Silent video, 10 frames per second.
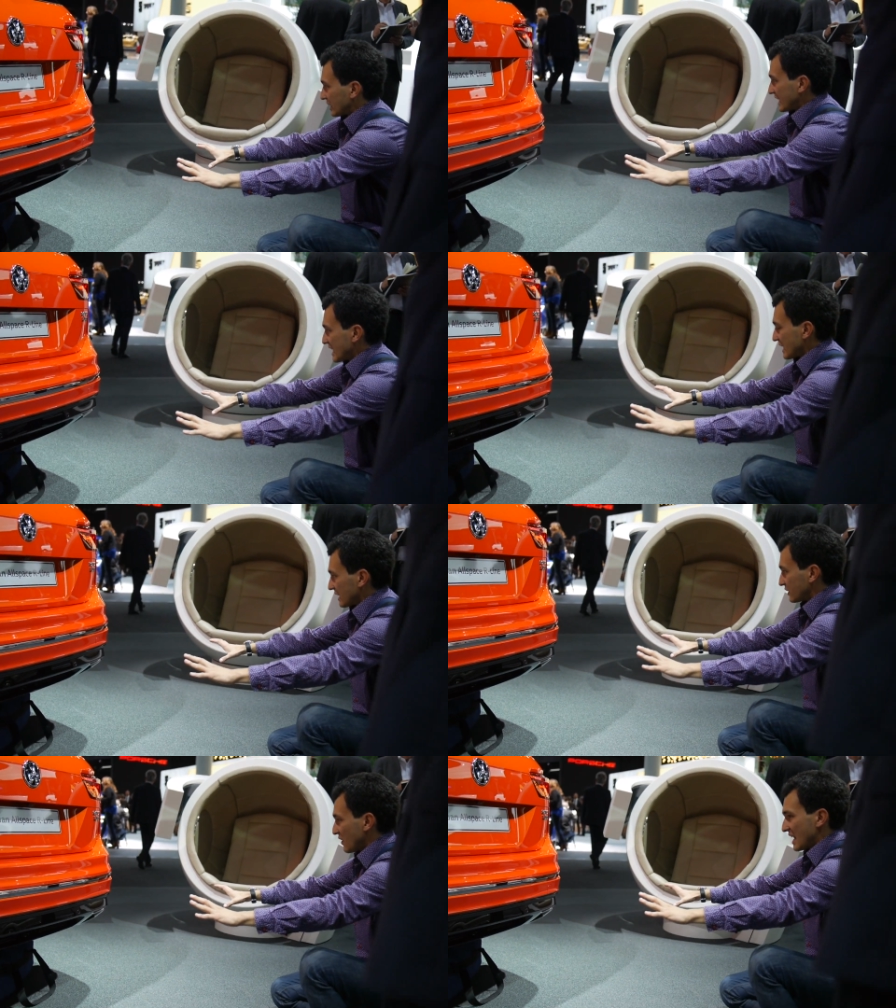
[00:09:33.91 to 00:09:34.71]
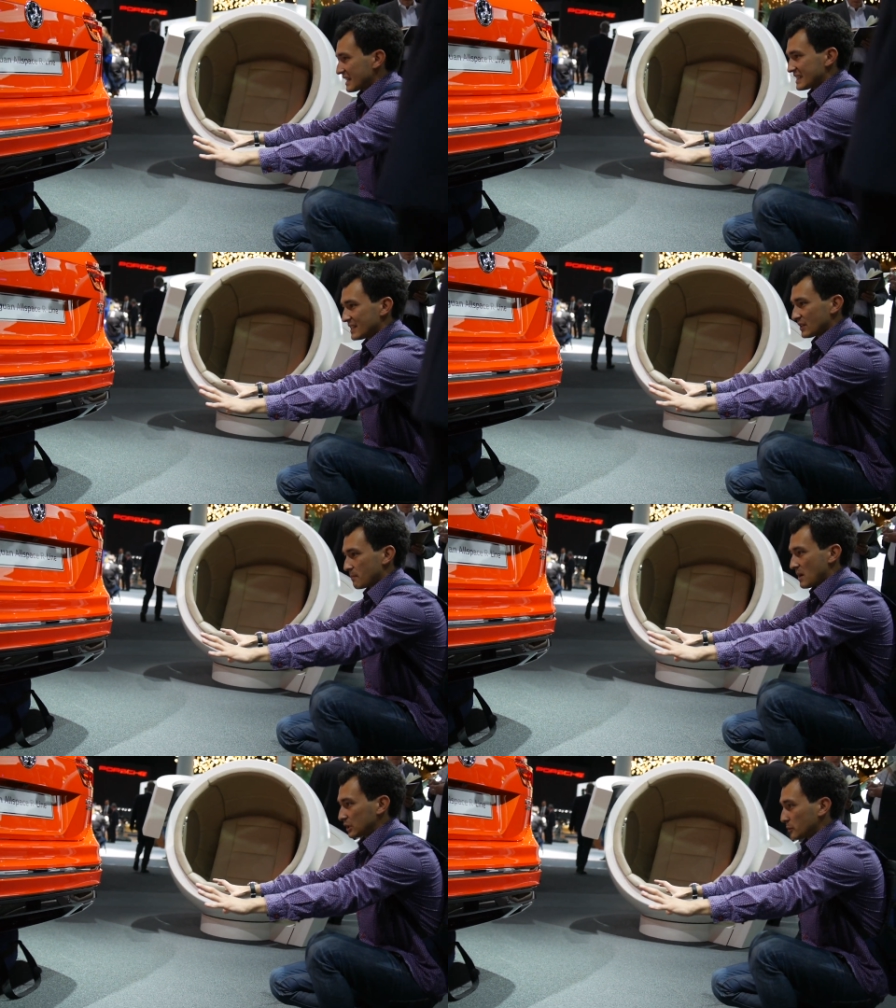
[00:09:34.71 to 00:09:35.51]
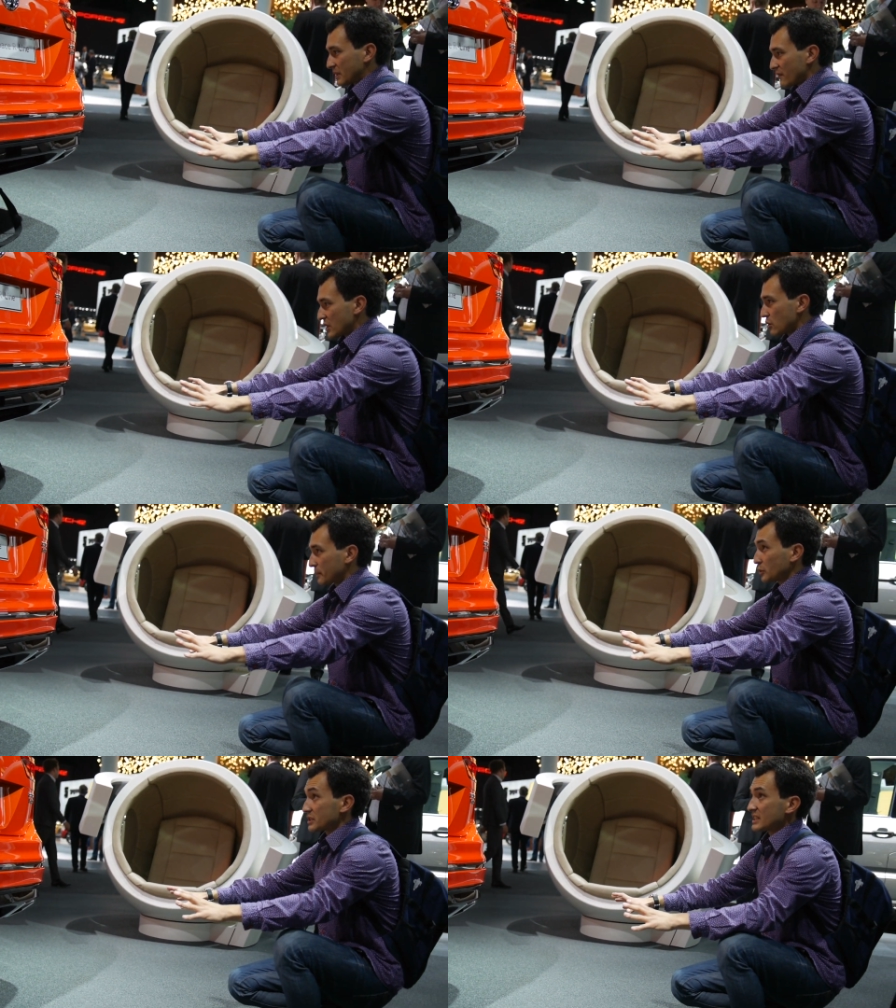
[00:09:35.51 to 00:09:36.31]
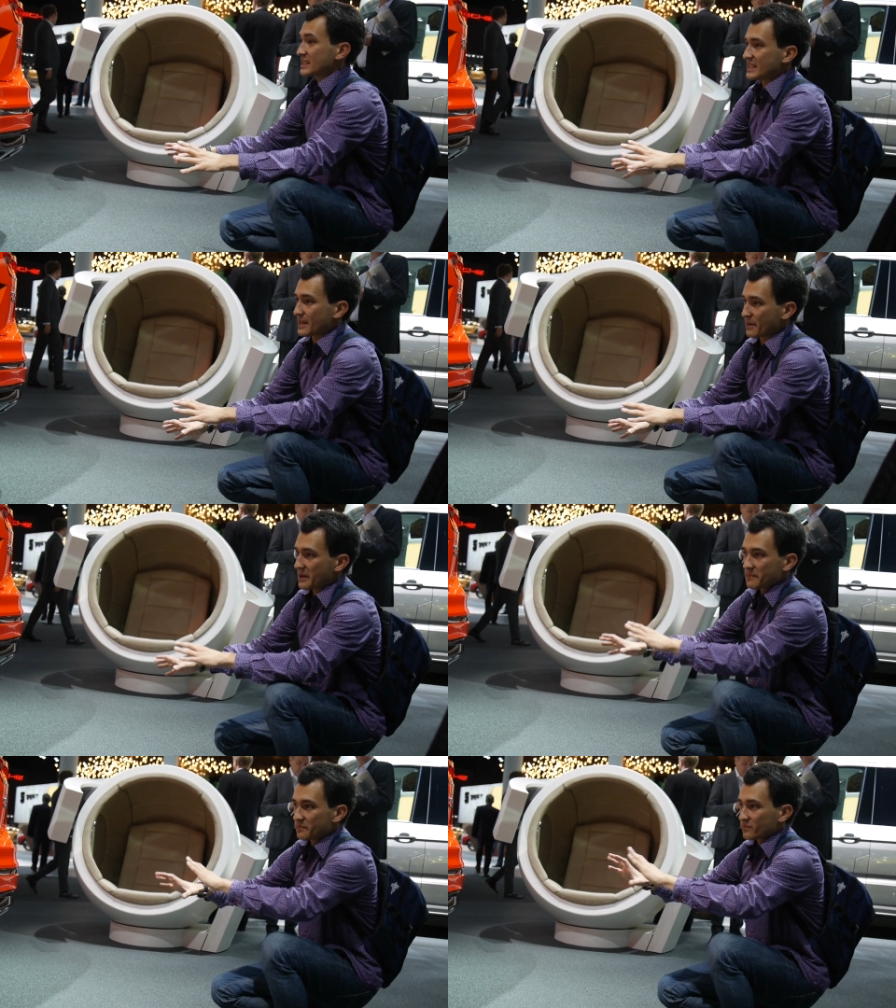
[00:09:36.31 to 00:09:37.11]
такие два агрессивных патрубка выхлопной системы.